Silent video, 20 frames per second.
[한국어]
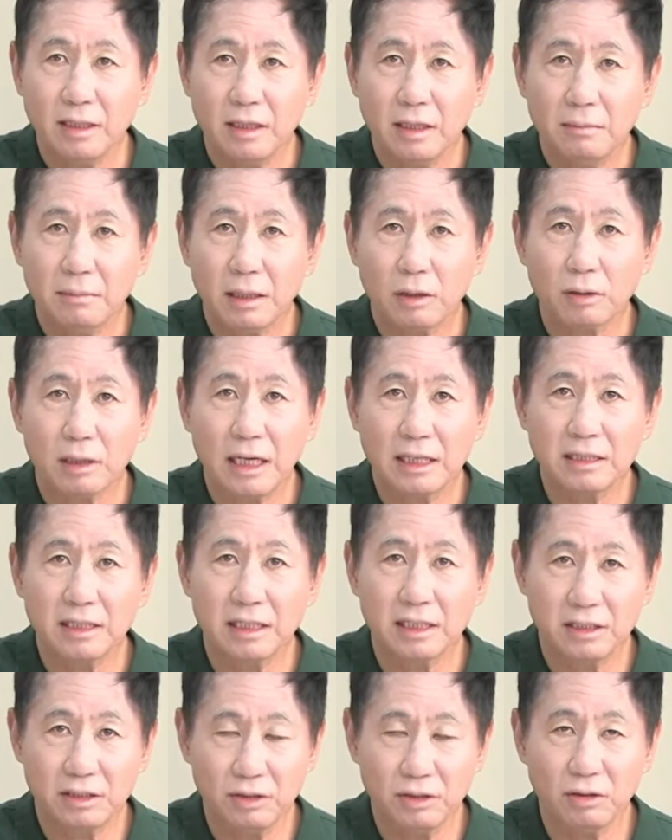바로
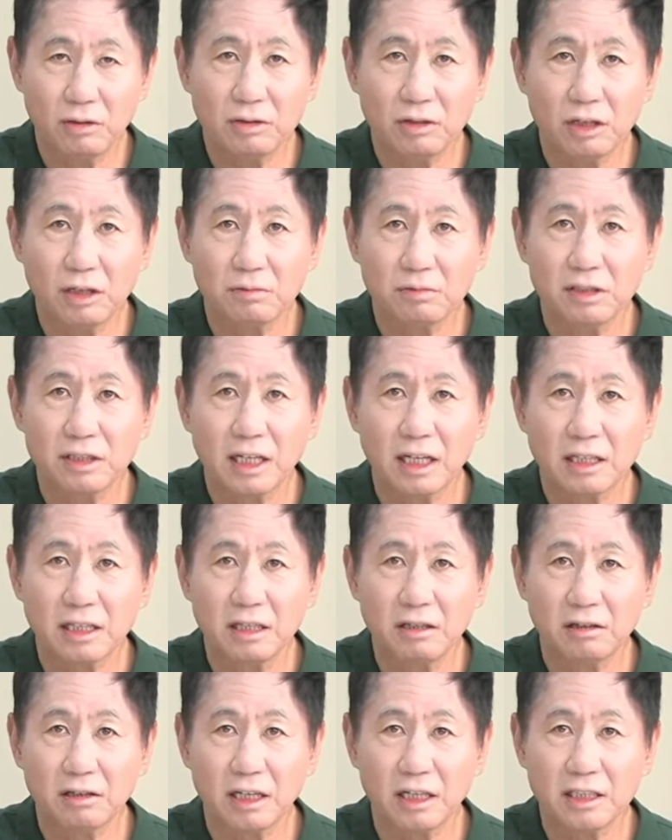강제징용, 여러분들 다
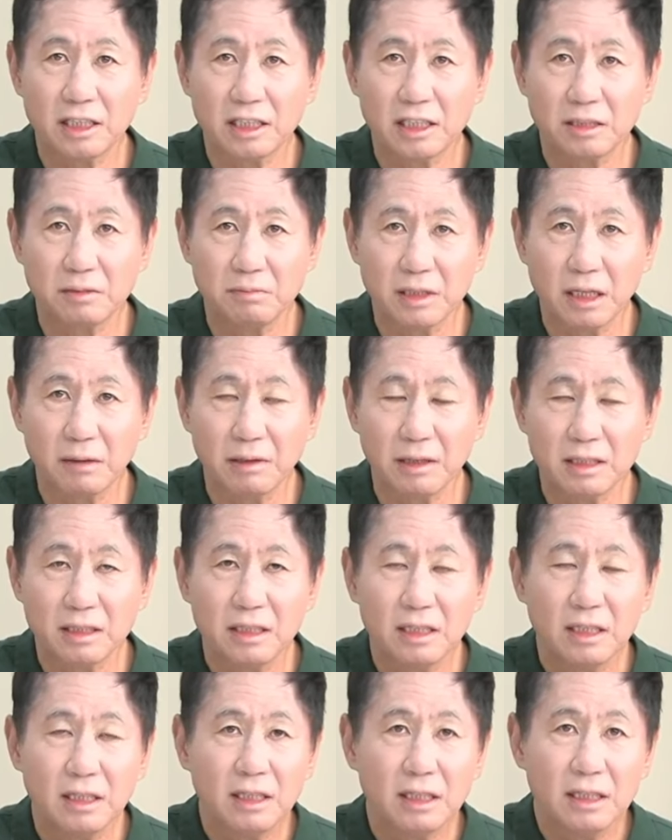기억하시겠습니다만
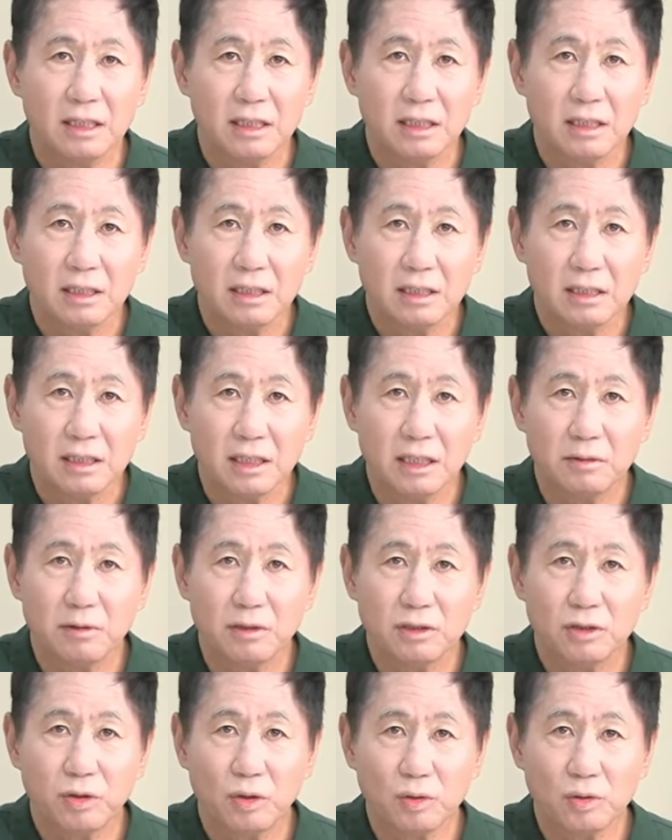
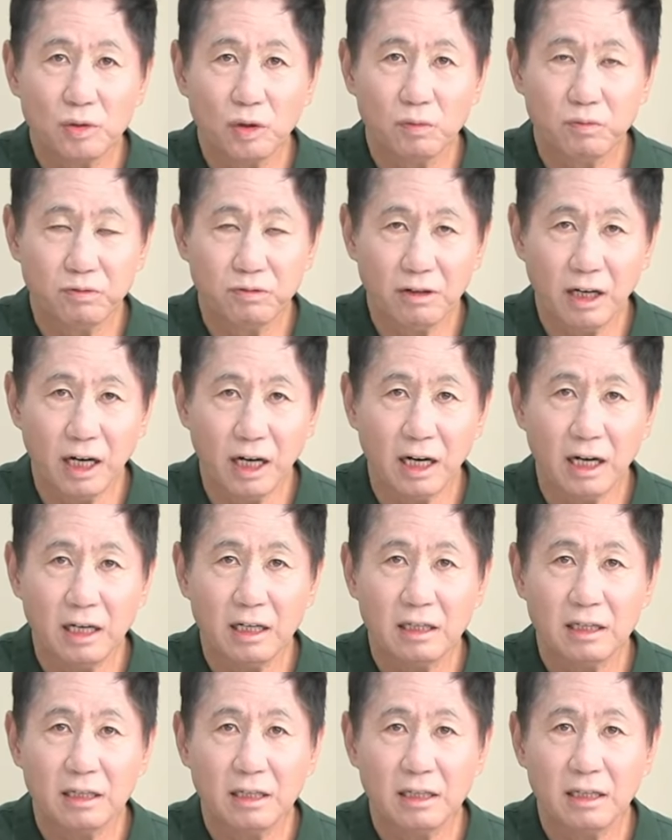일본
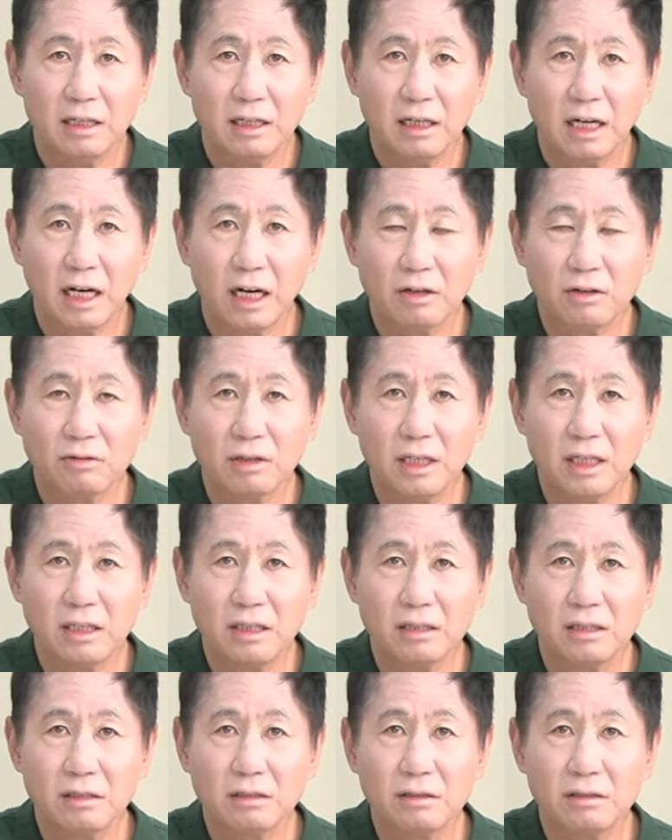총독부가 한국에
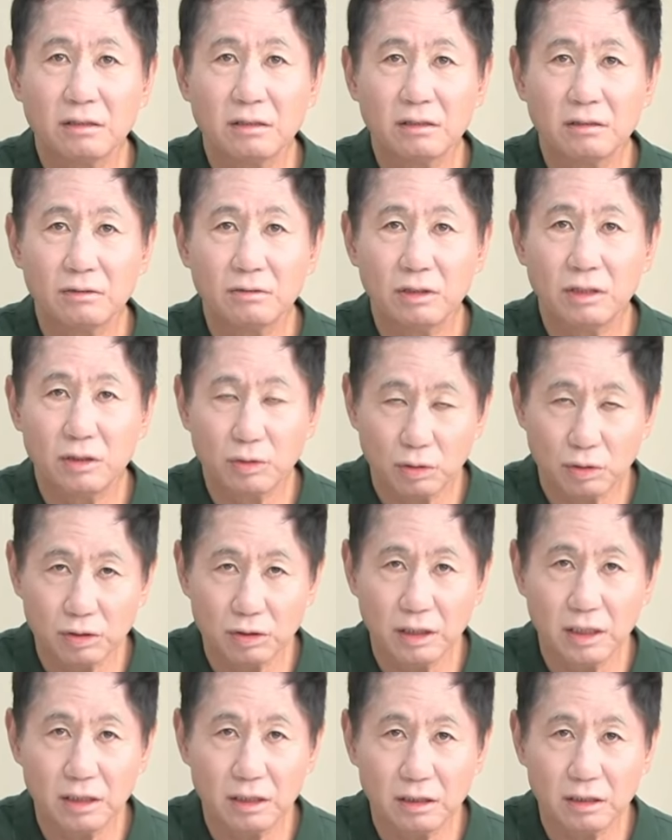있는 우리
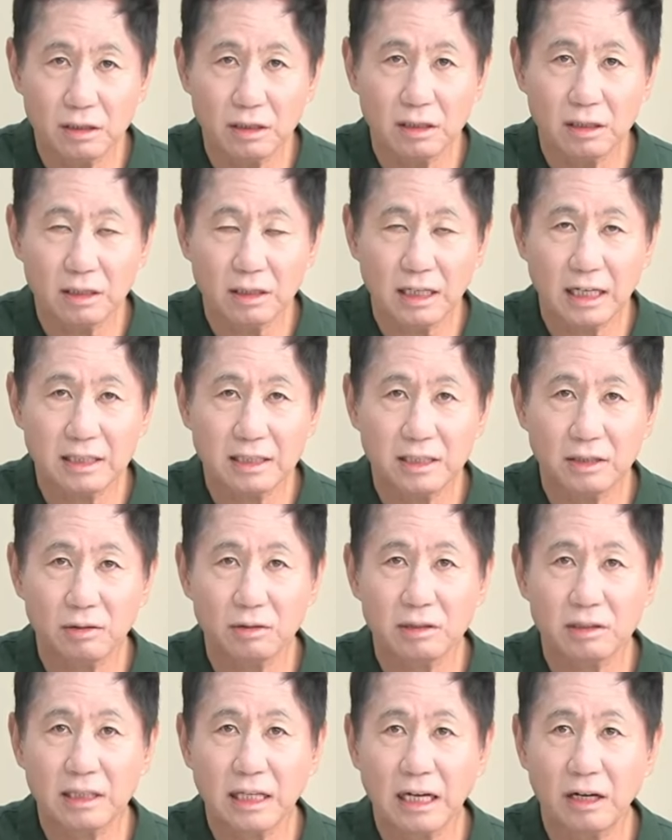조선인들을
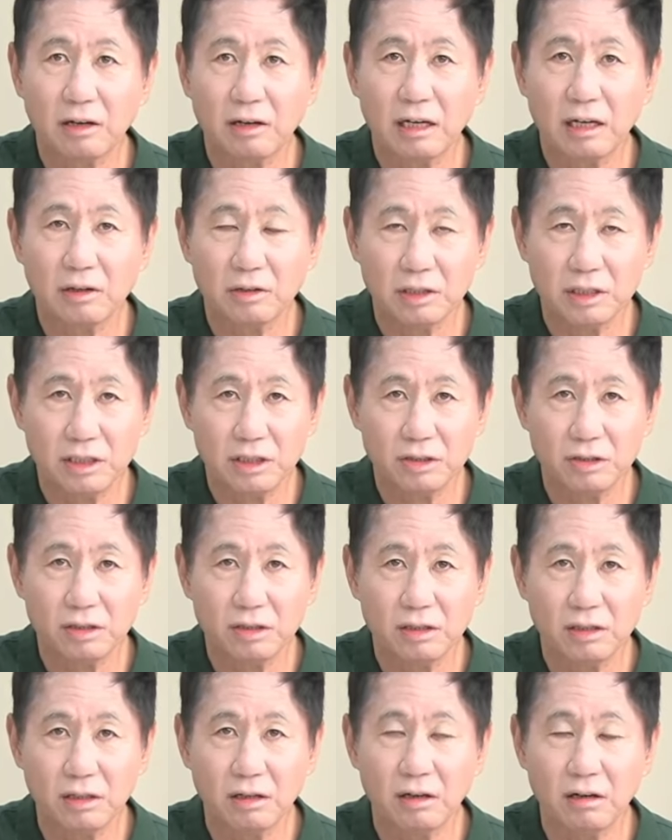강제로 데려간 것이죠.
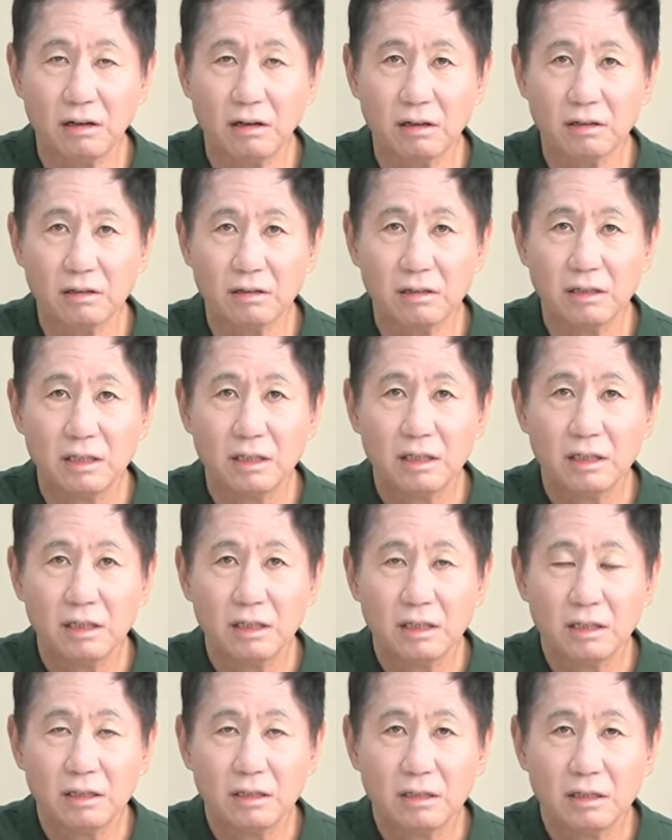어,
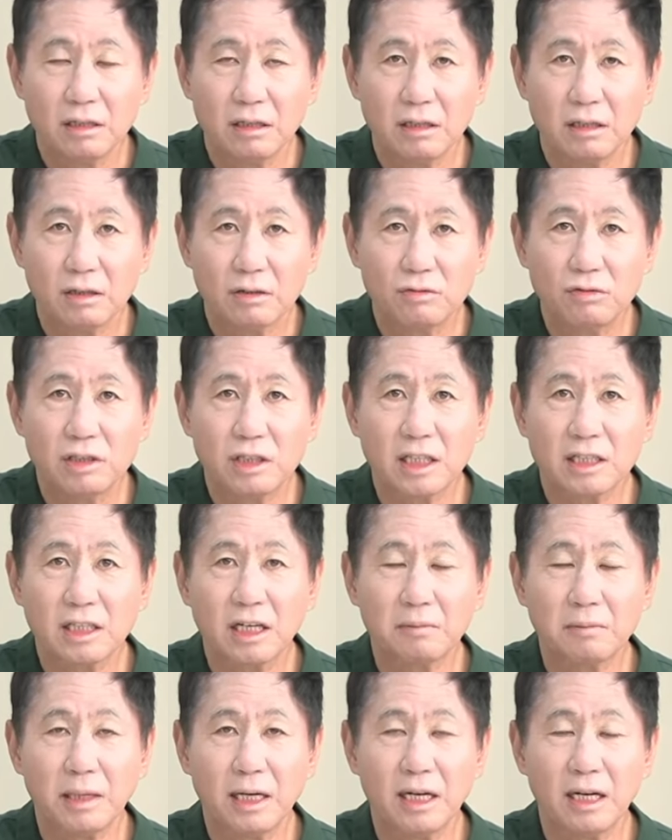어,
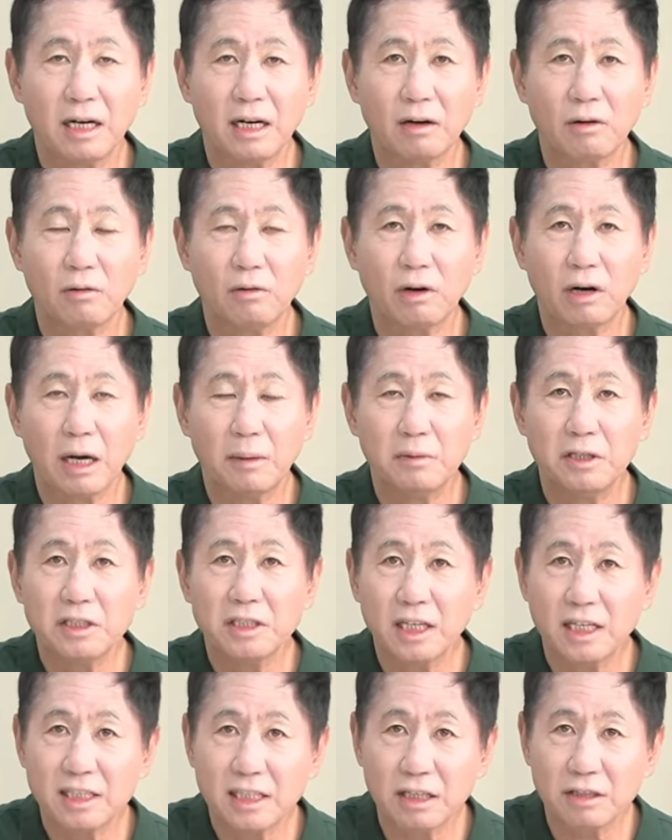꿀사탕 발라갖고 가면
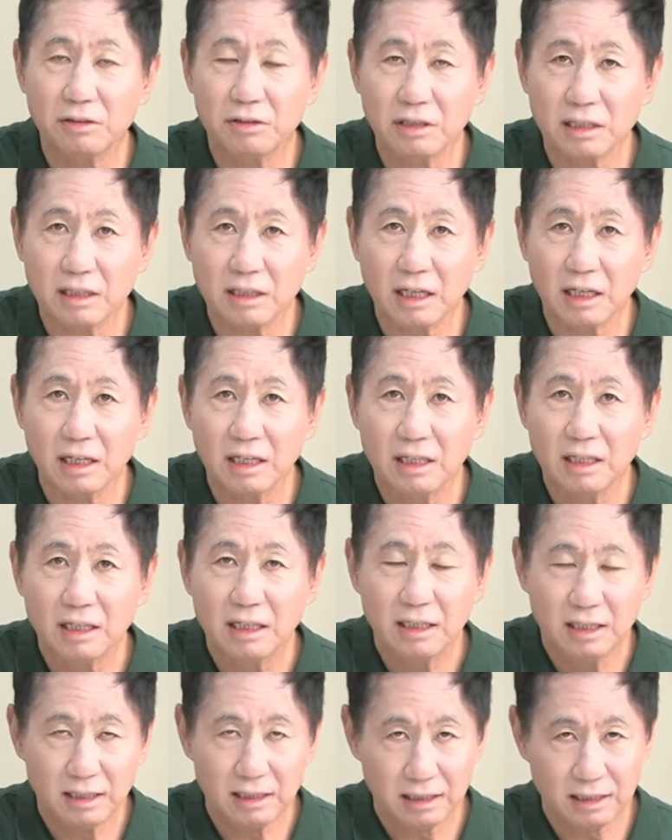잘 살 수 있다.
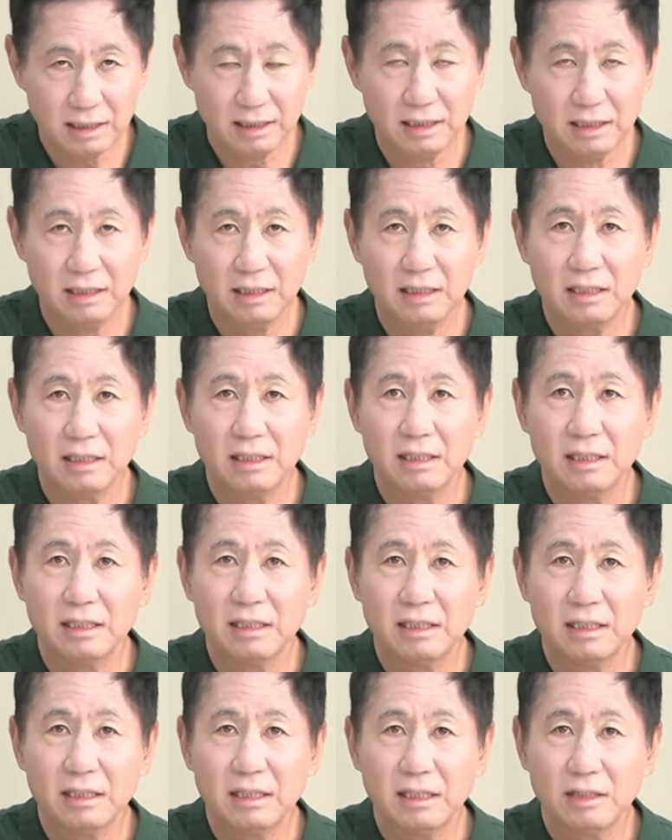어.
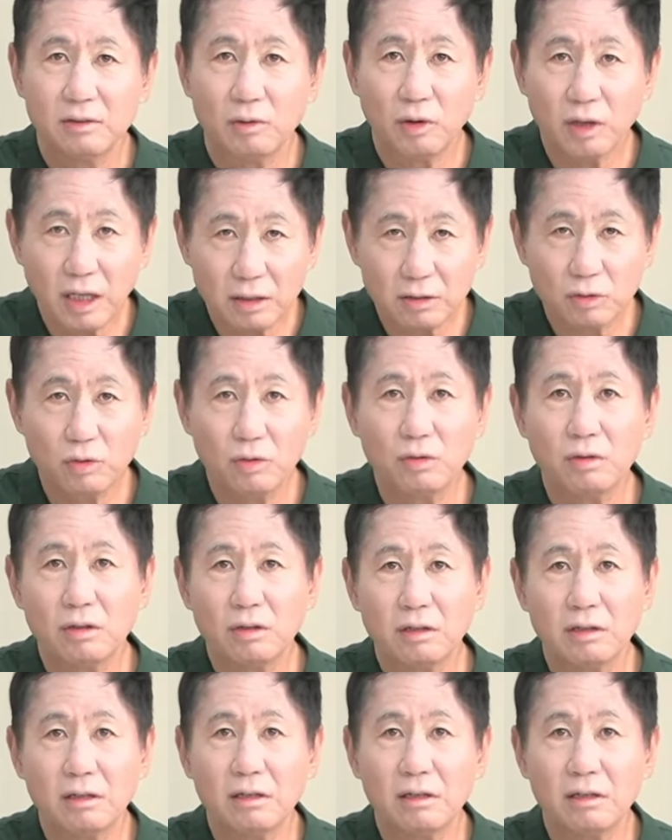워낙 또